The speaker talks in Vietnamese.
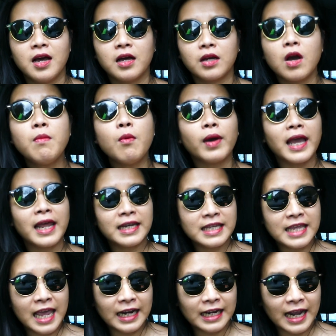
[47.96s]
có một cái anh
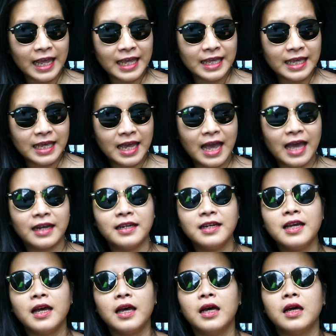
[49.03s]
chàng này, ảnh
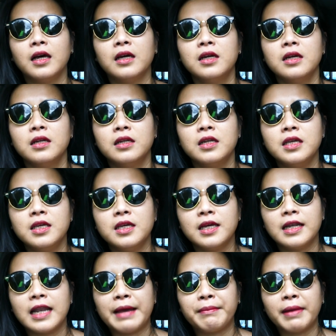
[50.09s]
đi
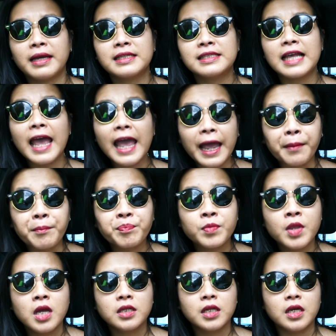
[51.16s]
làm ăn xa.
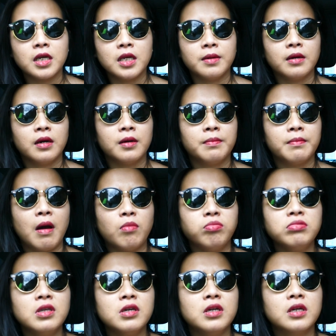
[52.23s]
Thì
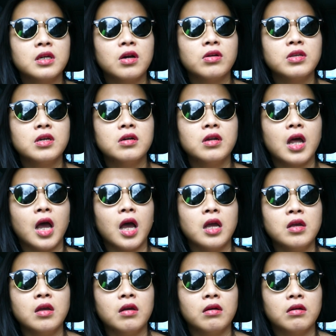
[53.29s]
bỗng nhiên coi như là
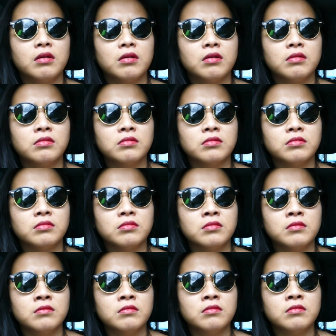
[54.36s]

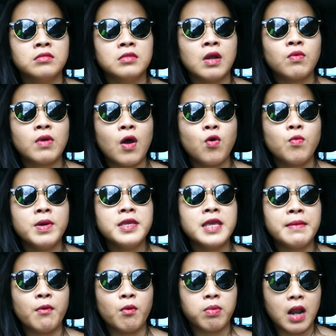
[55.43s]
lâu lâu mới
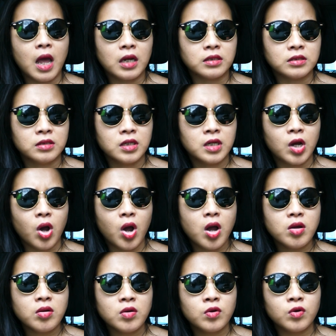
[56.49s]
về một lần.
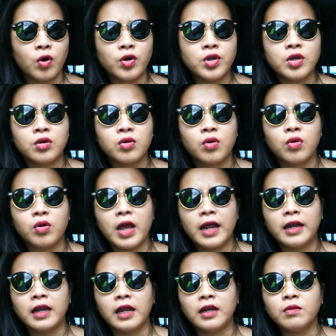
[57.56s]
Đó, ôi
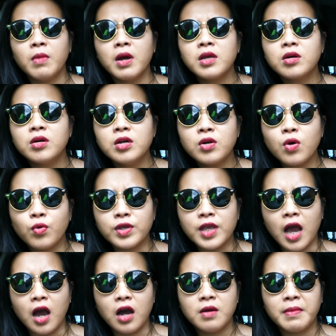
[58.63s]
anh này mới cưới cô
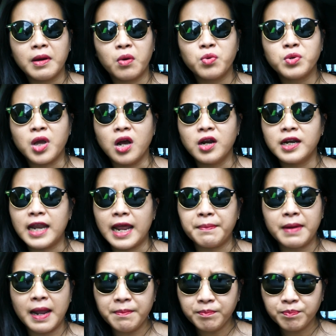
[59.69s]
vợ mà cô vợ này
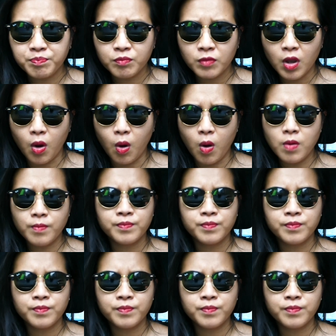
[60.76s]
đẹp lắm. Đó,